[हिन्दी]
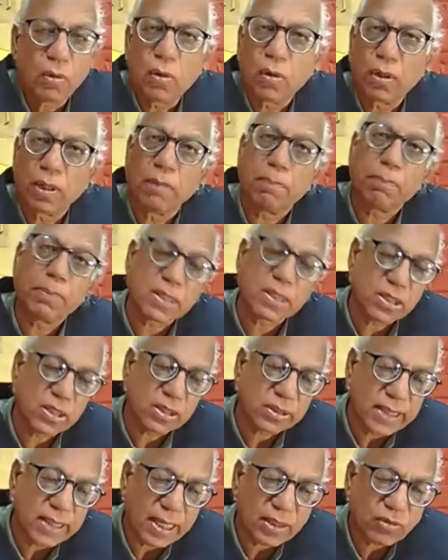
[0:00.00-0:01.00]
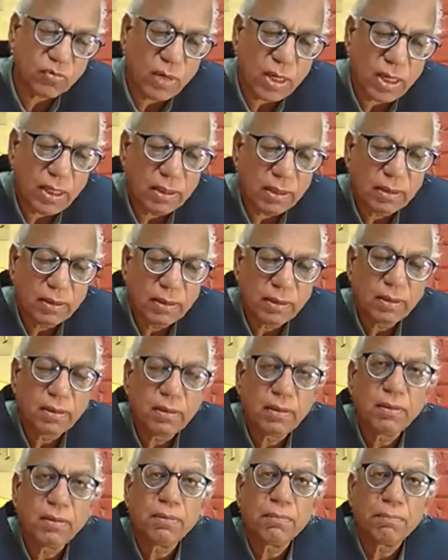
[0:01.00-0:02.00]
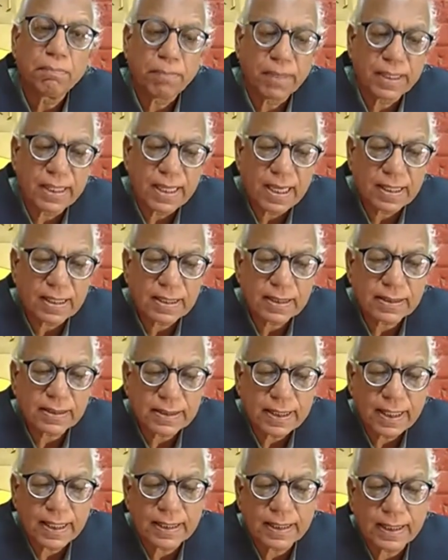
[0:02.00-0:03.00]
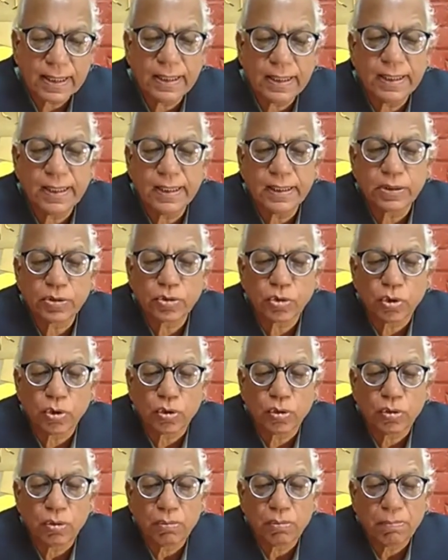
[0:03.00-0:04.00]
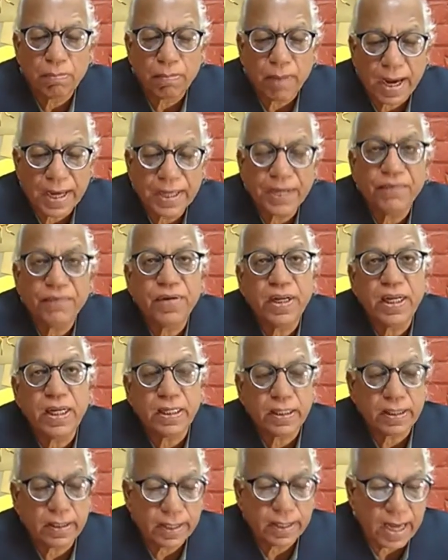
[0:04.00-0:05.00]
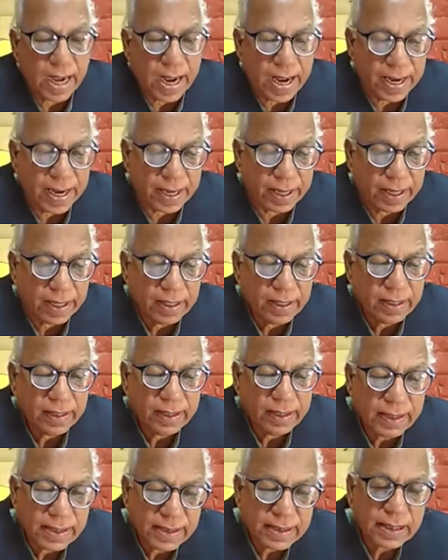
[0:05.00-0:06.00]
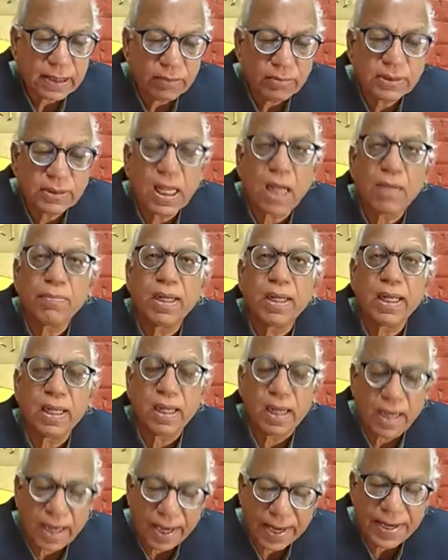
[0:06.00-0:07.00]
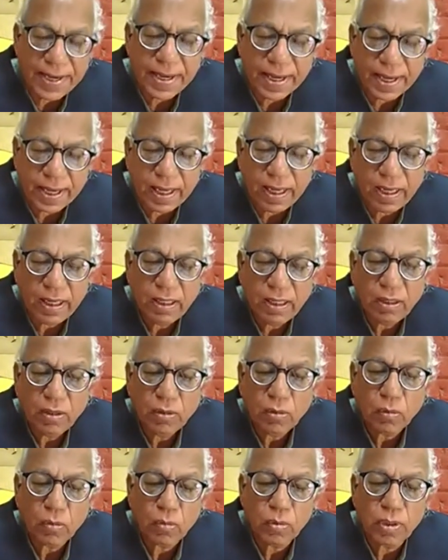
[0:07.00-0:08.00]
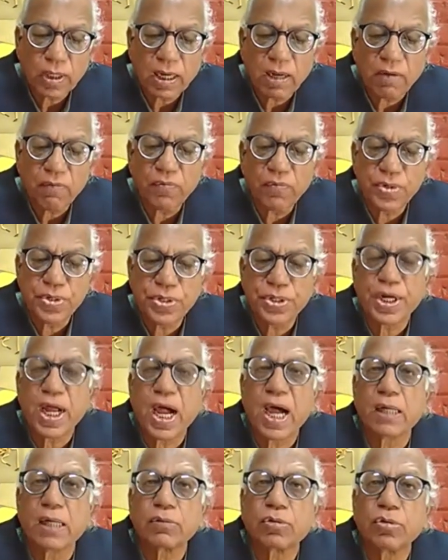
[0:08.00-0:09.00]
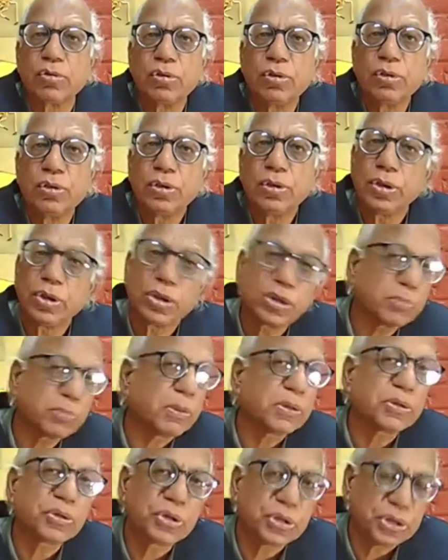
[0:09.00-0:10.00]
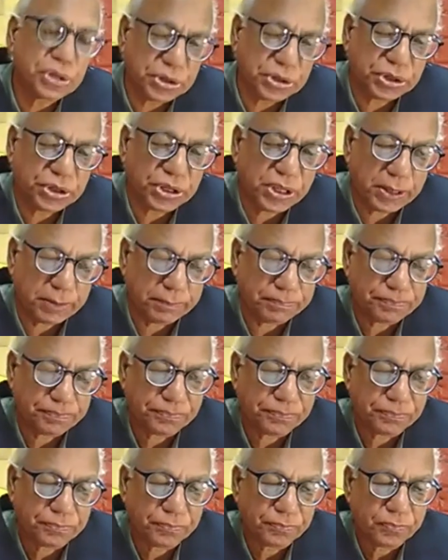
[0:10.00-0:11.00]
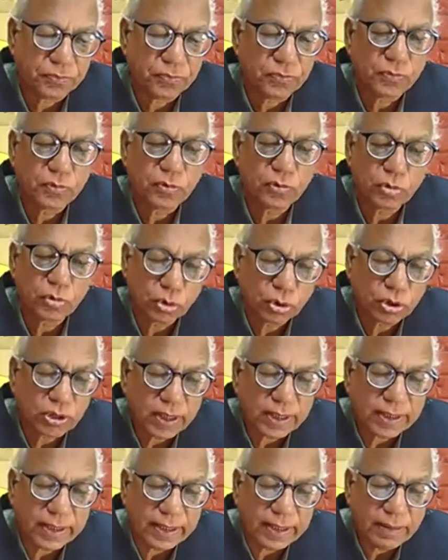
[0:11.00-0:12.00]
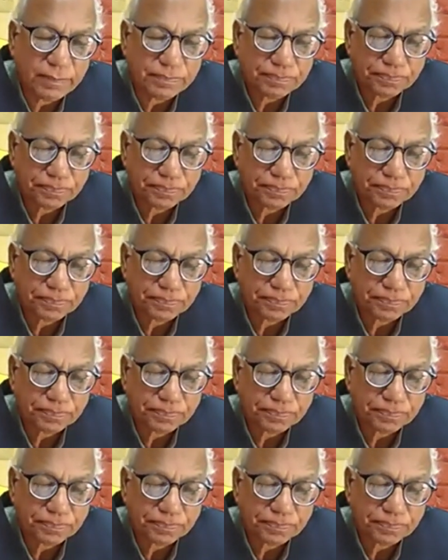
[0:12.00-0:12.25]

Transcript: और अब प्रश्न सातवां बनारस शहर के लिए जो मानवीय क्रियाएं इस कविता में आई हैं उनका व्यंजनार्थ स्पष्ट कीजिए उत्तर है